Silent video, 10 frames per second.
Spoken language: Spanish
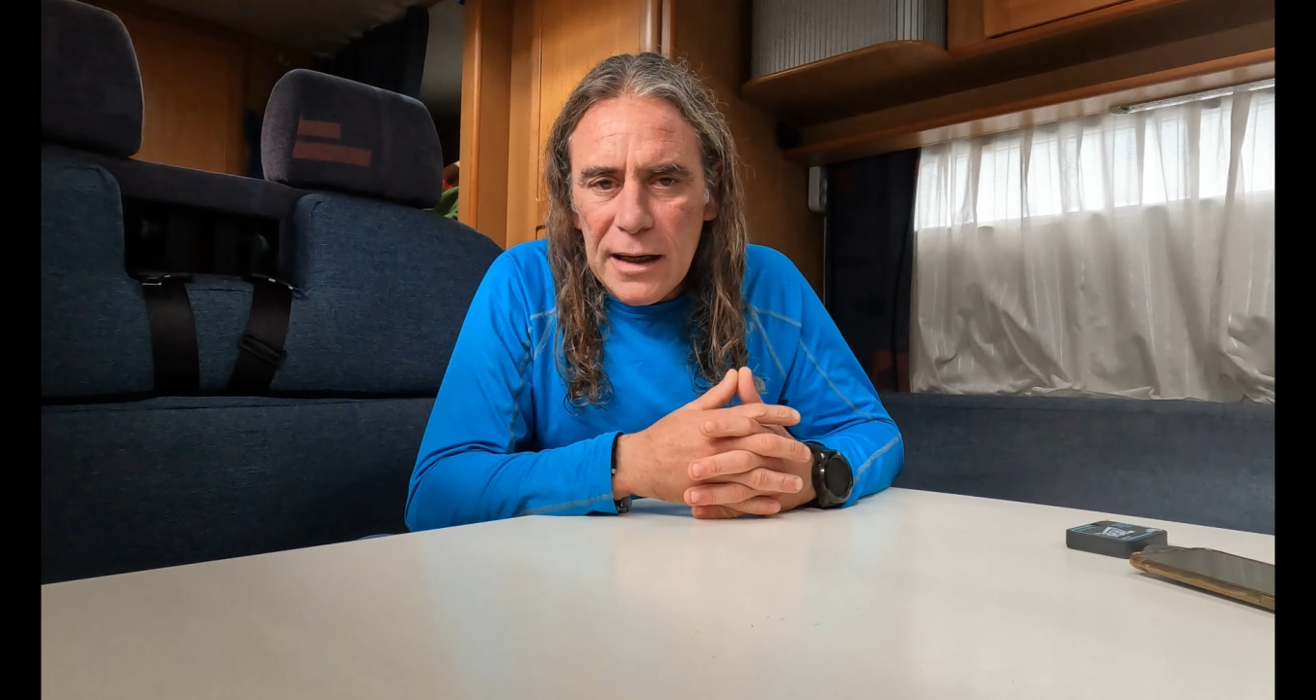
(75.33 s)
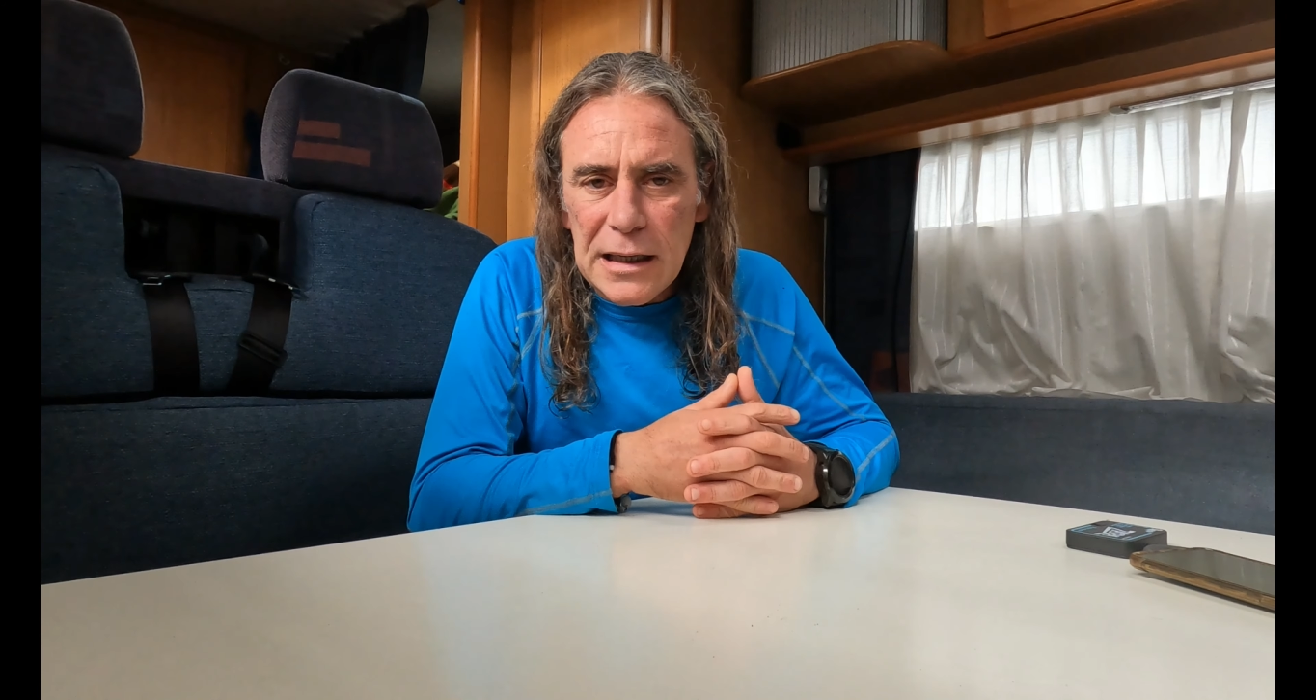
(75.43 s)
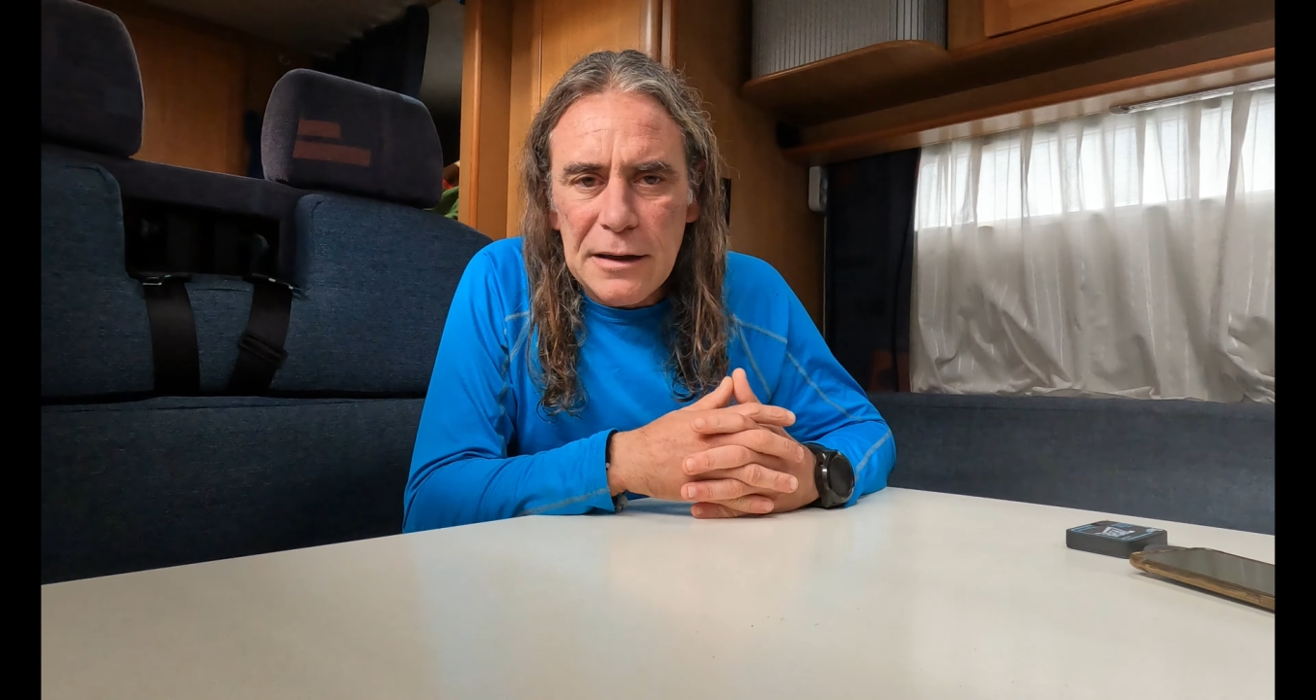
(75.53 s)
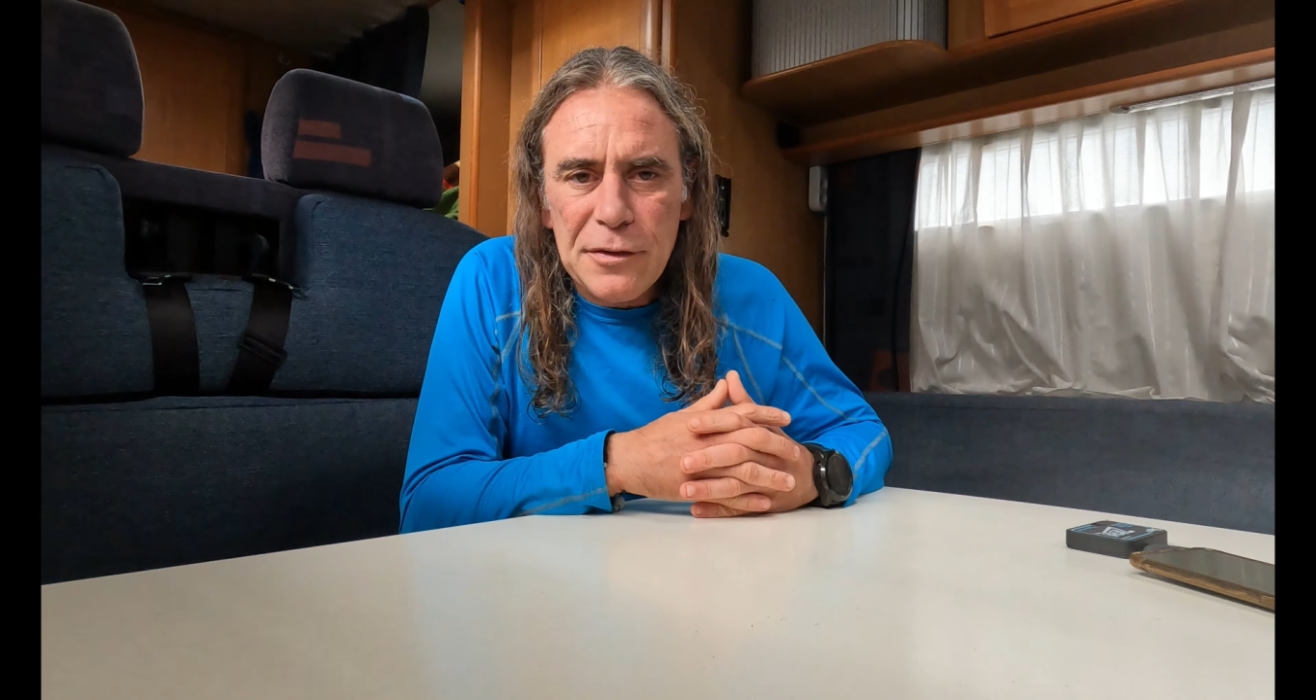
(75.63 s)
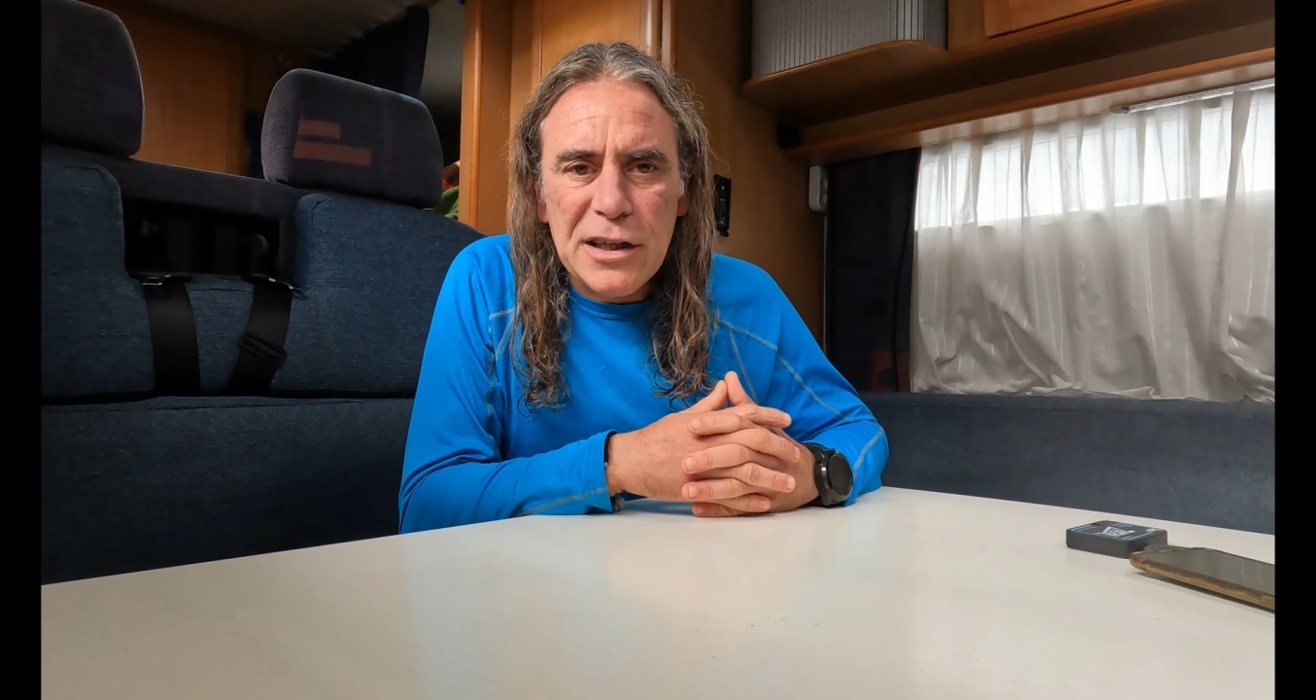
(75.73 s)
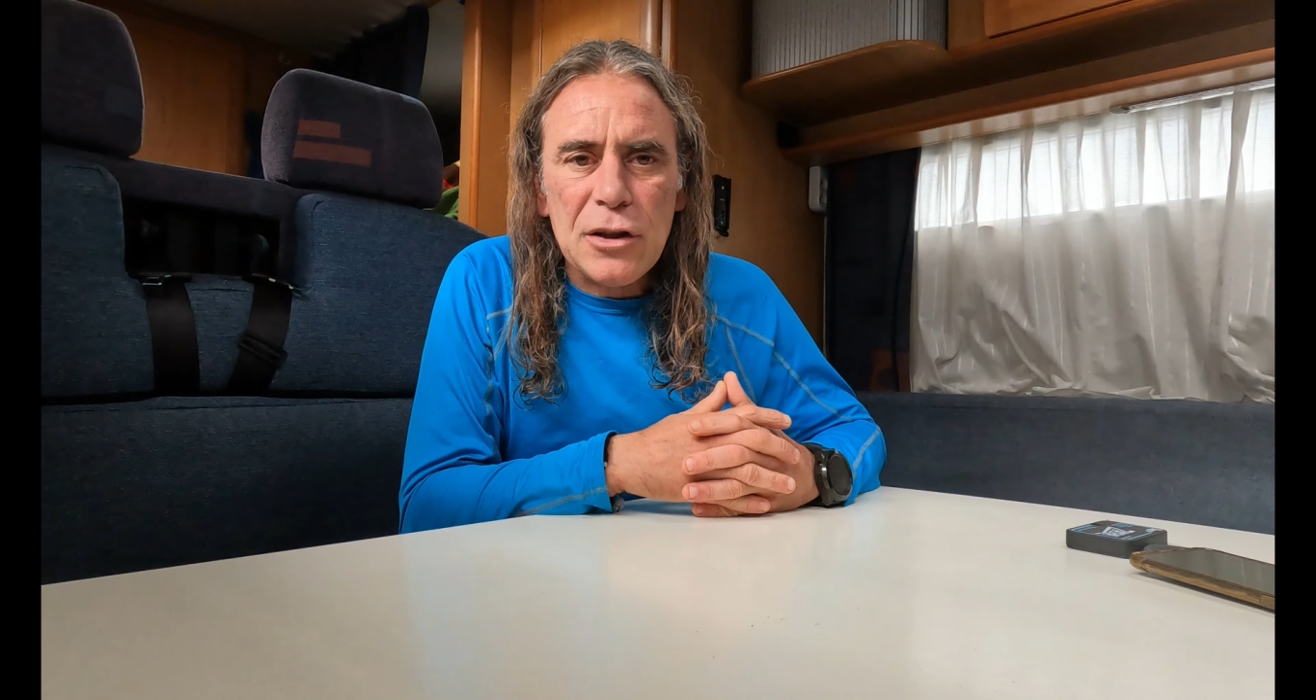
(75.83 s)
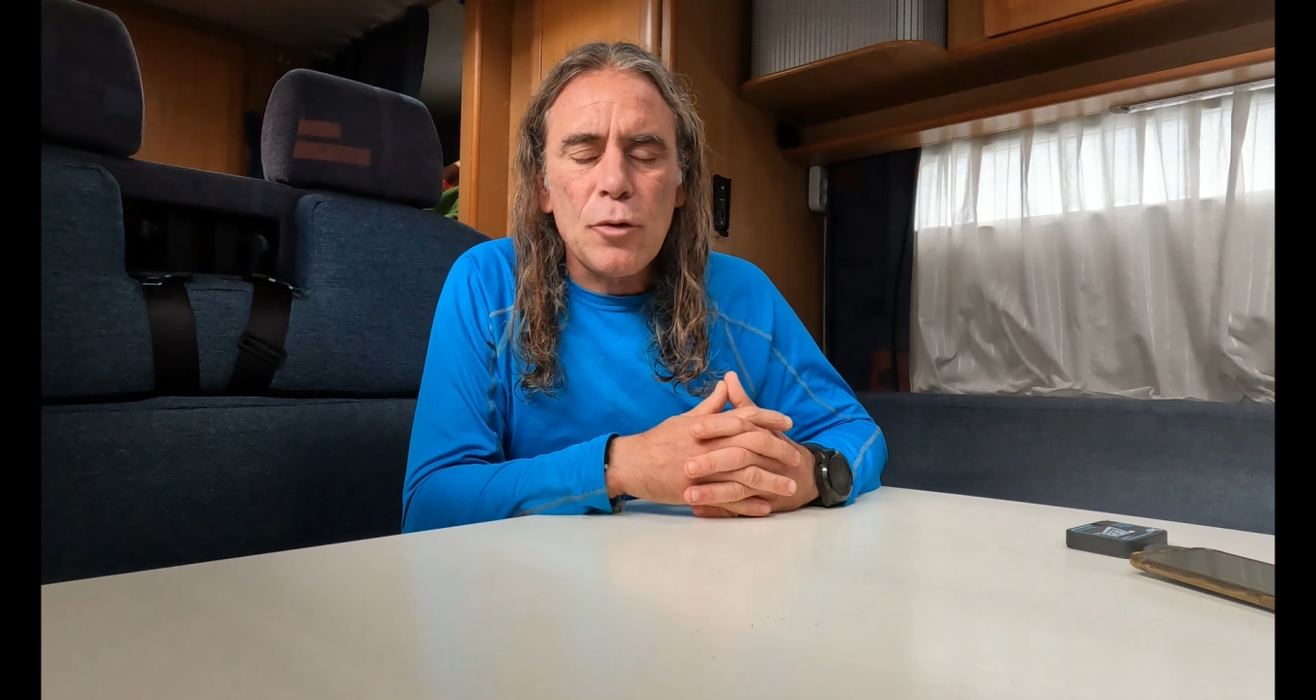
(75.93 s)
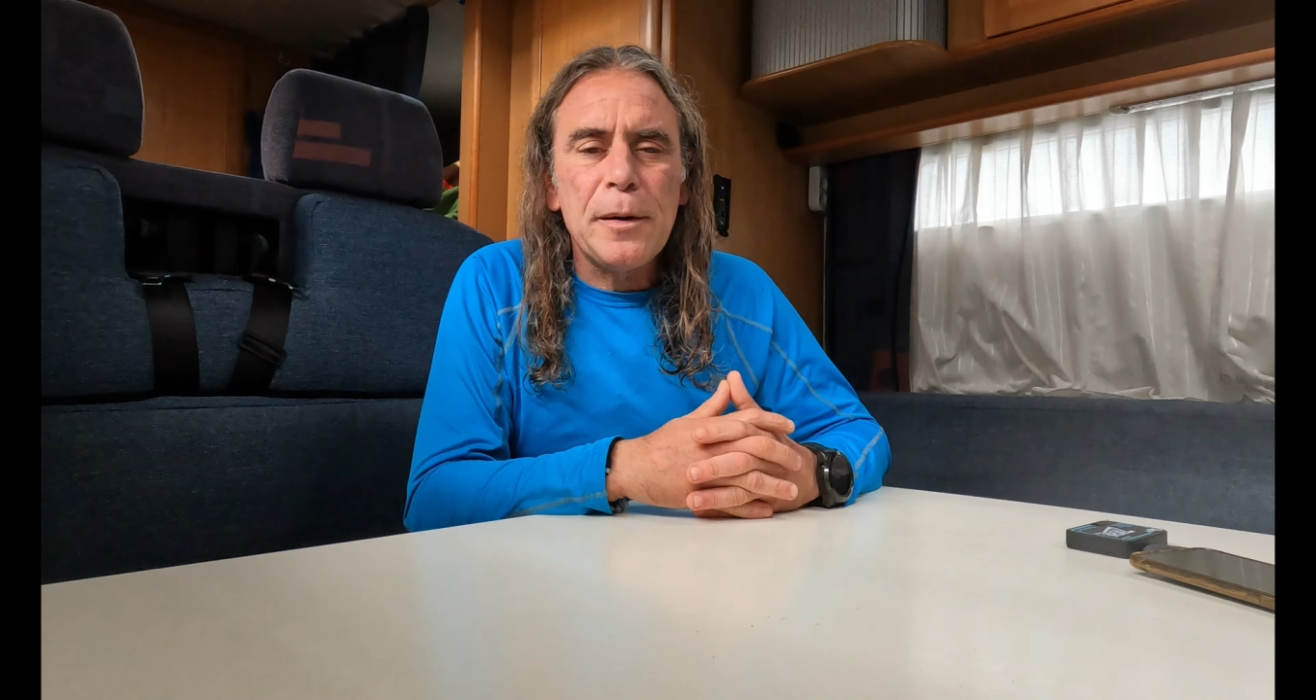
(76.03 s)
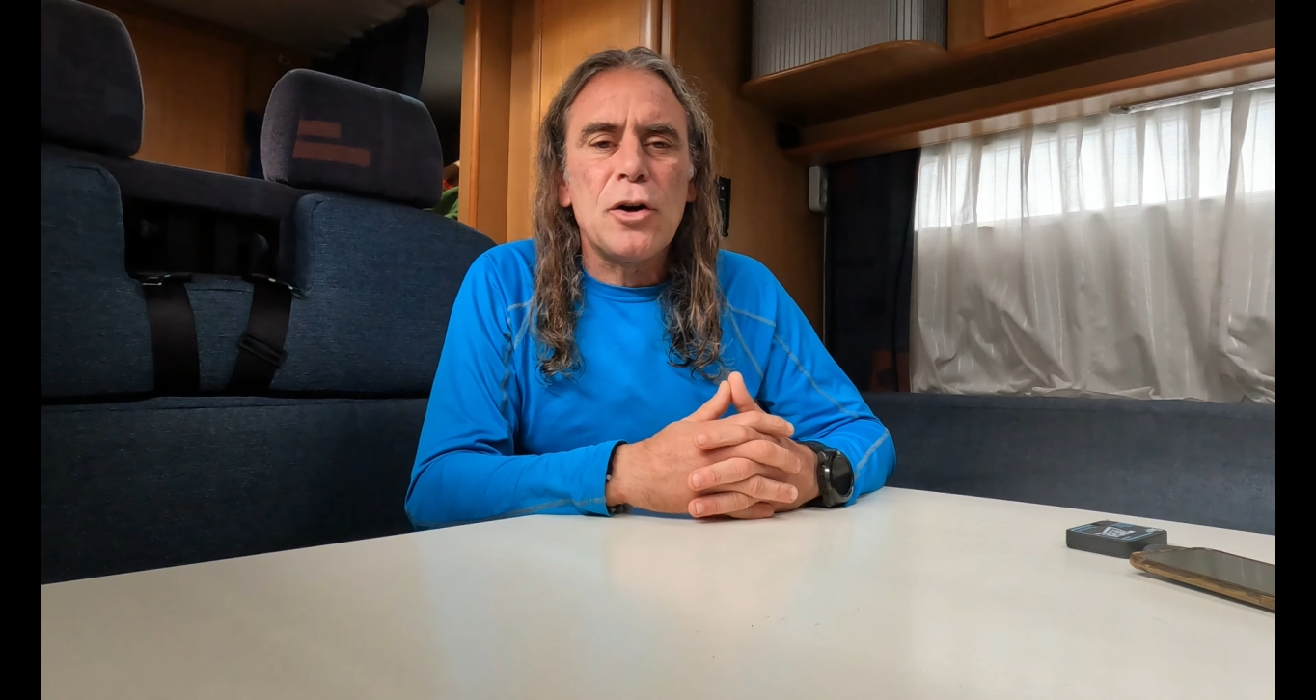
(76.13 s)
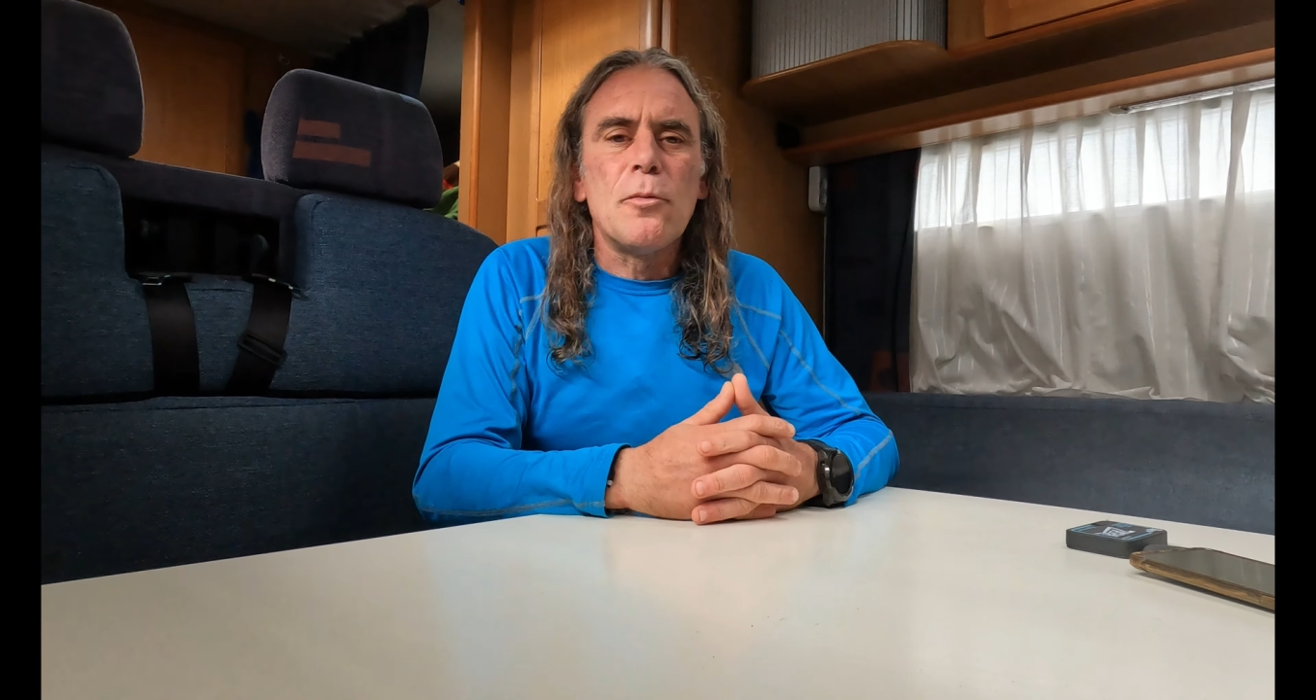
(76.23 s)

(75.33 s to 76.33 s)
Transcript: que era la fecha tope